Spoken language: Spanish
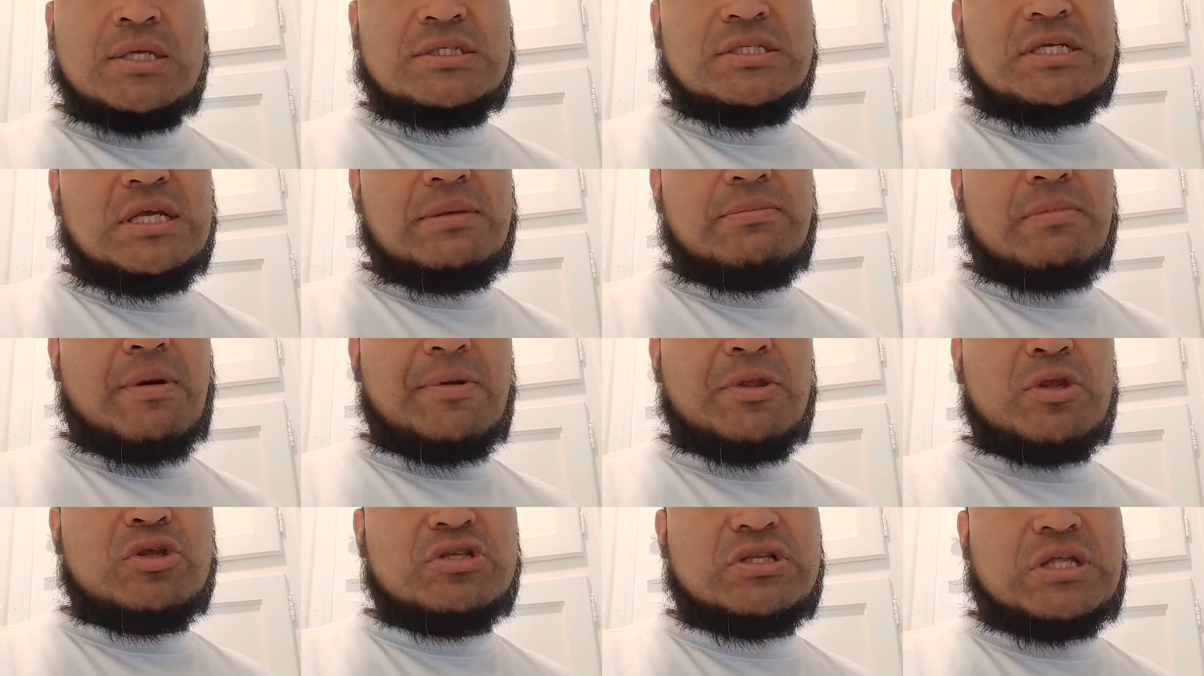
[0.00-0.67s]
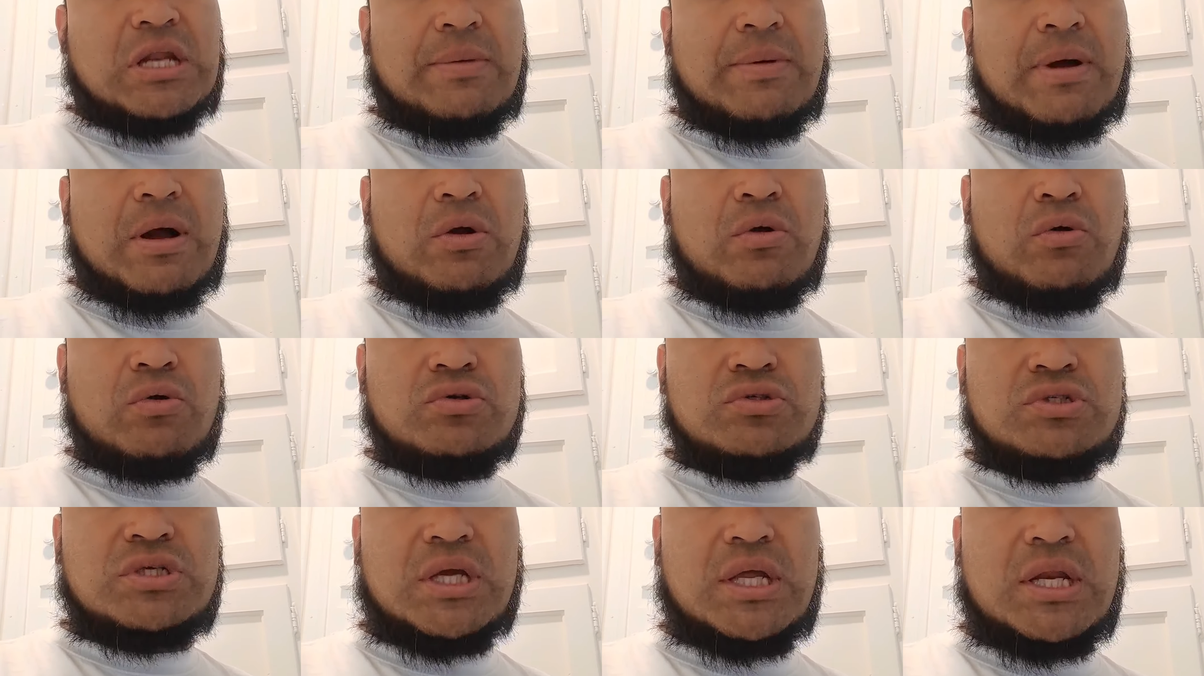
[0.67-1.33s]
Si me aviento este
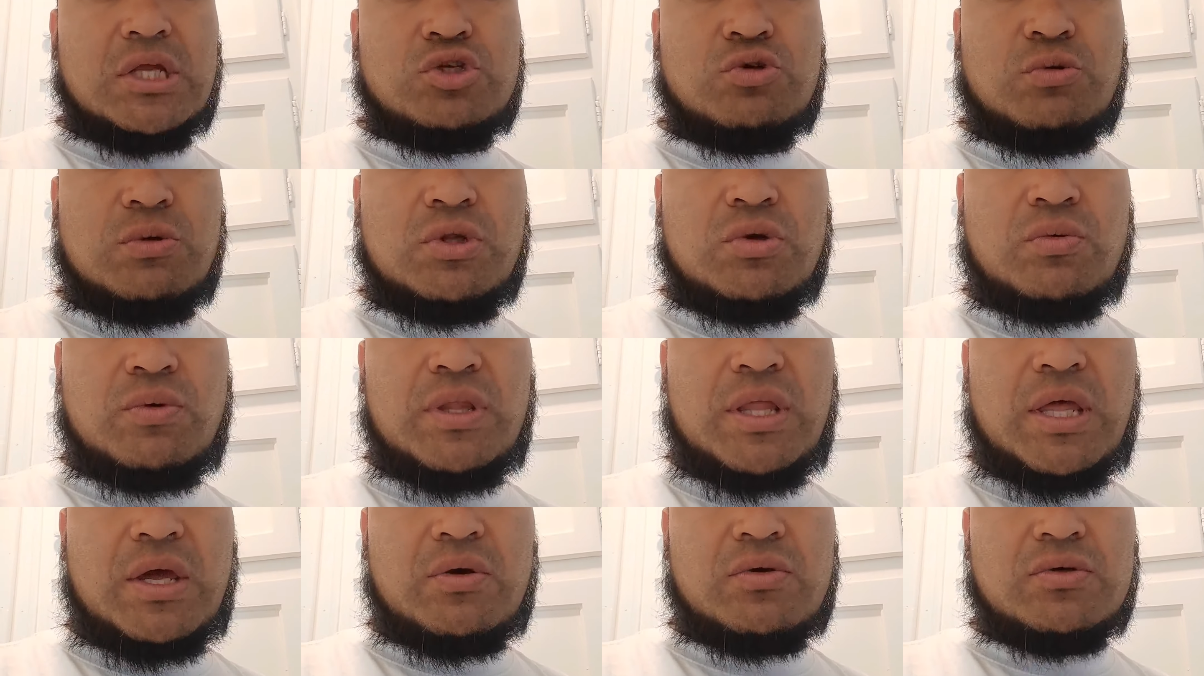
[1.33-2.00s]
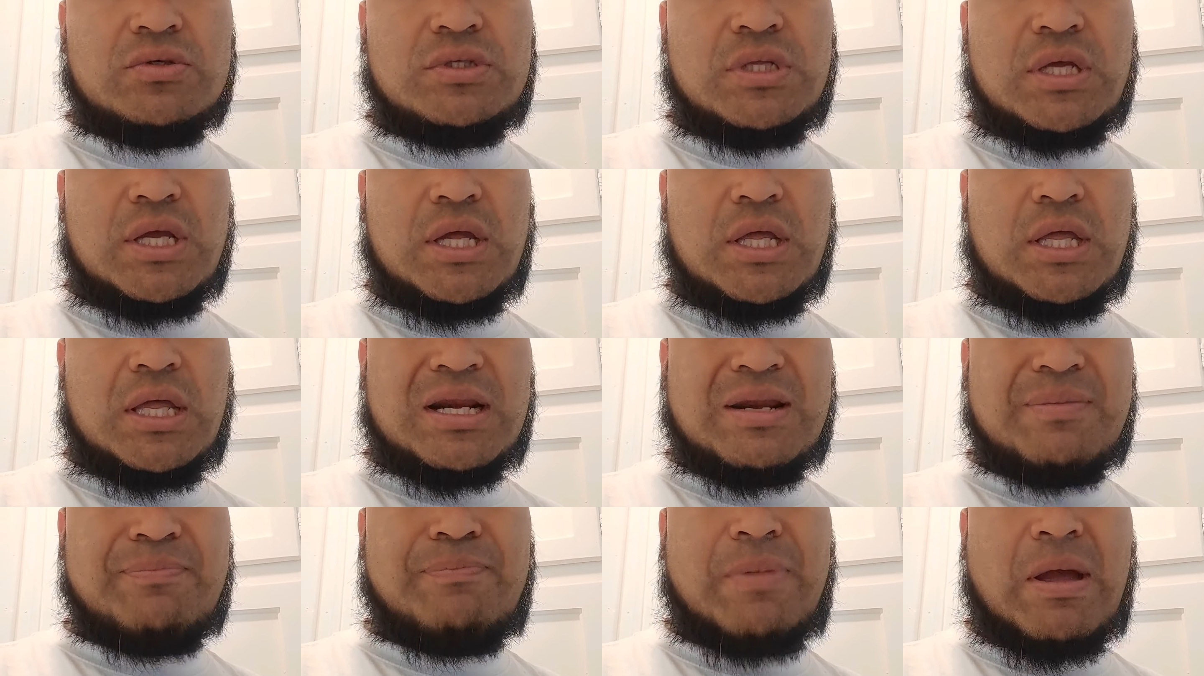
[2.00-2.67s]
trabajo, seguiré subiendo videos
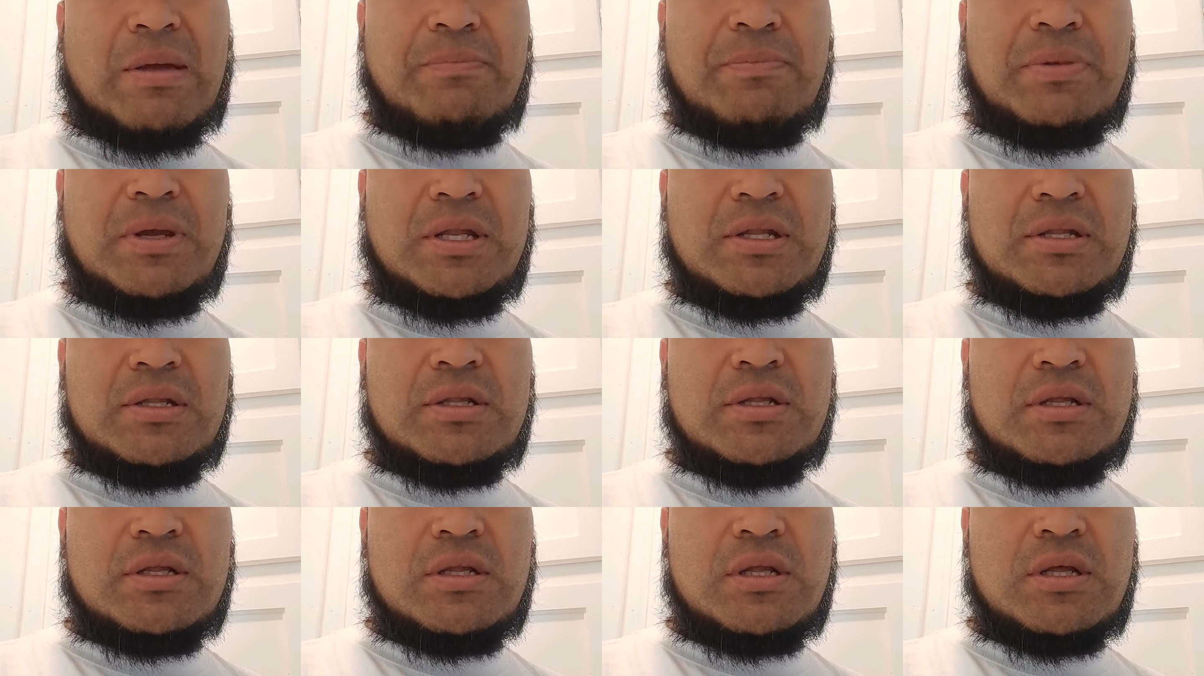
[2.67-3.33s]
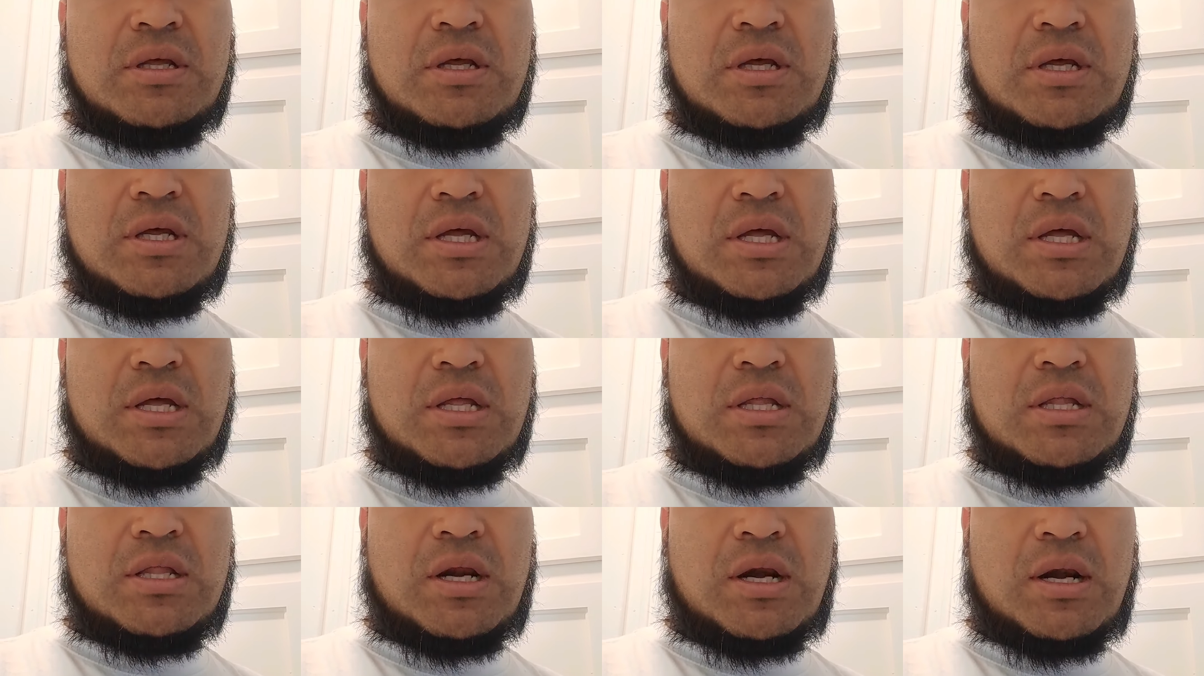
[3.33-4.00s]
de repiping,
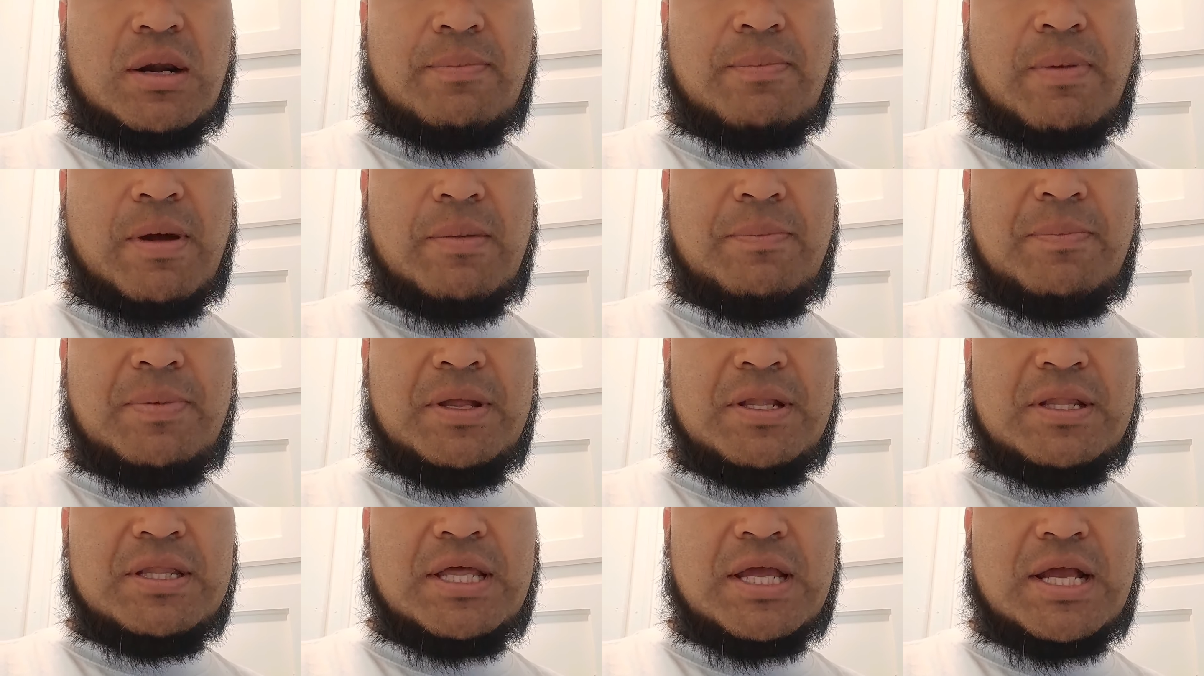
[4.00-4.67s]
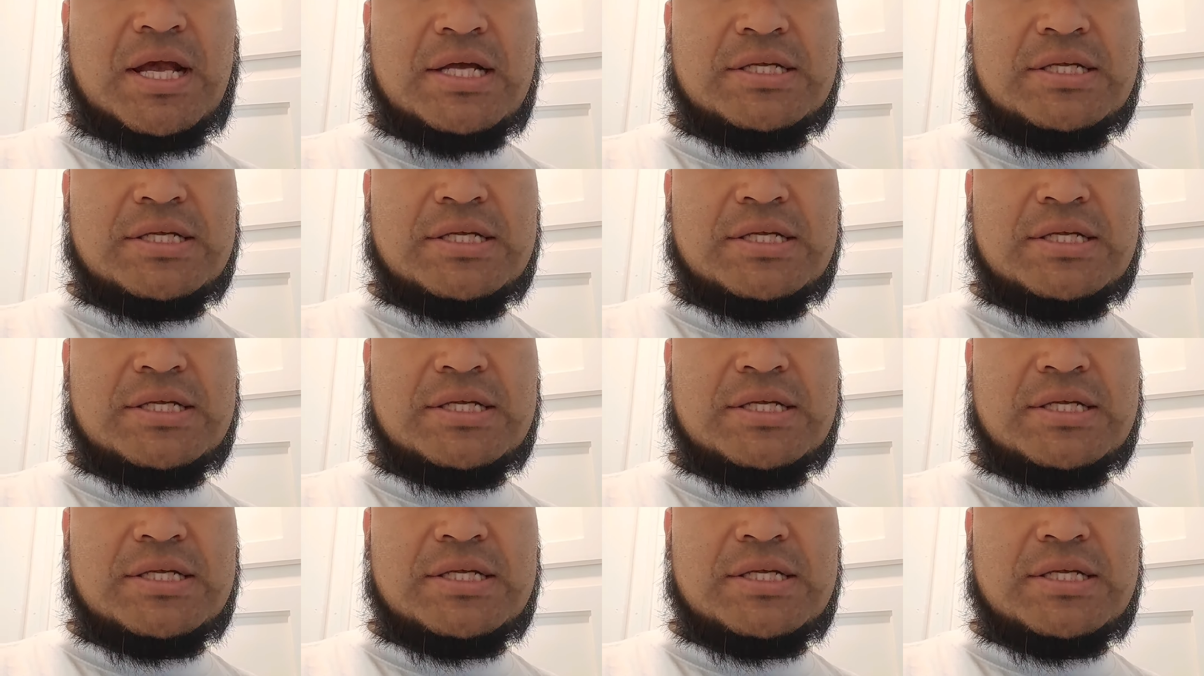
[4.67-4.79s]
eh, repiping de